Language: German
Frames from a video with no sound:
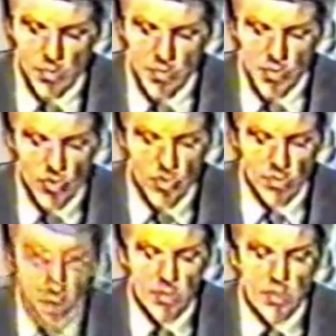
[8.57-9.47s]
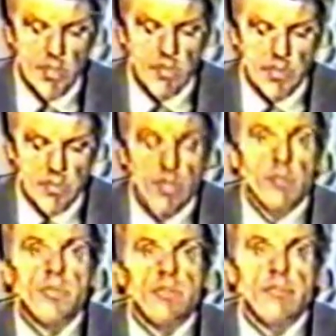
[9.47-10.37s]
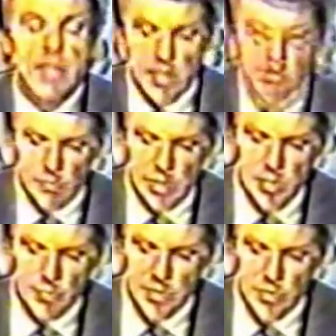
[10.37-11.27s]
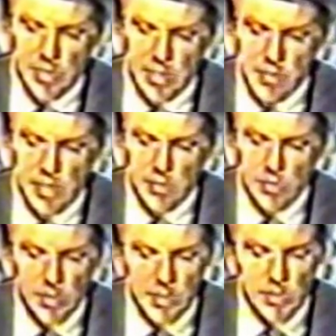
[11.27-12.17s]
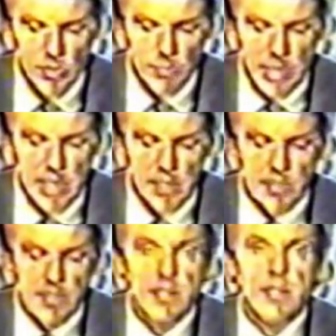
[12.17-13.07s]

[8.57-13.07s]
Unsere Stunde wird kommen, war da zum Beispiel zu lesen eine deutliche Sprache,